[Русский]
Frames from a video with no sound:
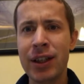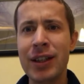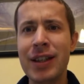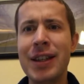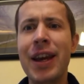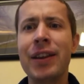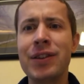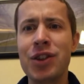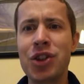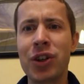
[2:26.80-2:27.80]
деятельности
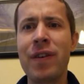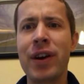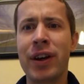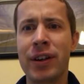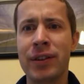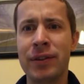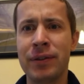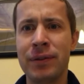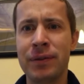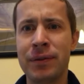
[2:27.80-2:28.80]
человека,
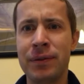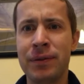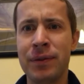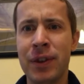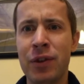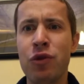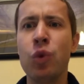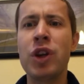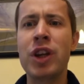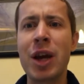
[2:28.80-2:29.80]

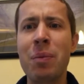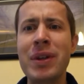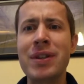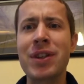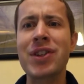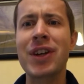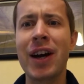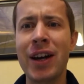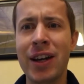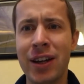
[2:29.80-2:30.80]
внутренняя
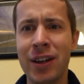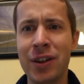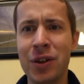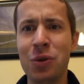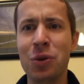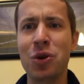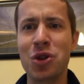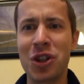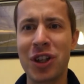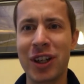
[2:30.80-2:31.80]
мастерская
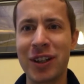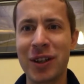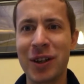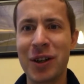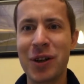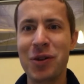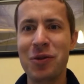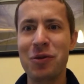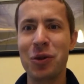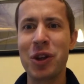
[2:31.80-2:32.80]
художника,
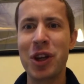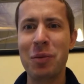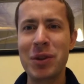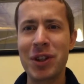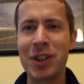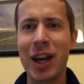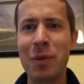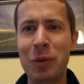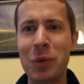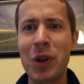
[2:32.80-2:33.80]
внутренняя мастерская
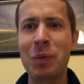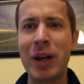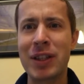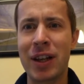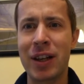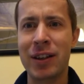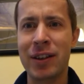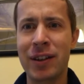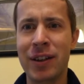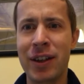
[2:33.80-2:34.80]
предпринимателя.
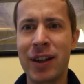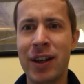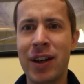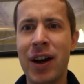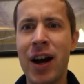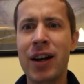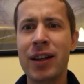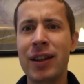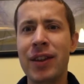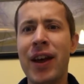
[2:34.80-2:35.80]
Как
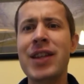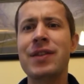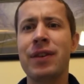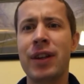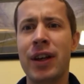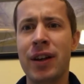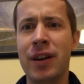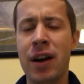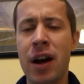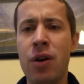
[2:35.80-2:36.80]
названо,
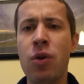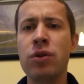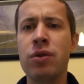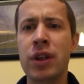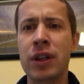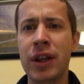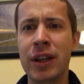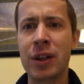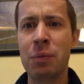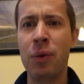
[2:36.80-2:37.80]
как оконтурено
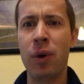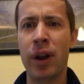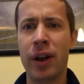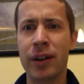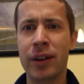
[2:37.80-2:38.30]
это поле.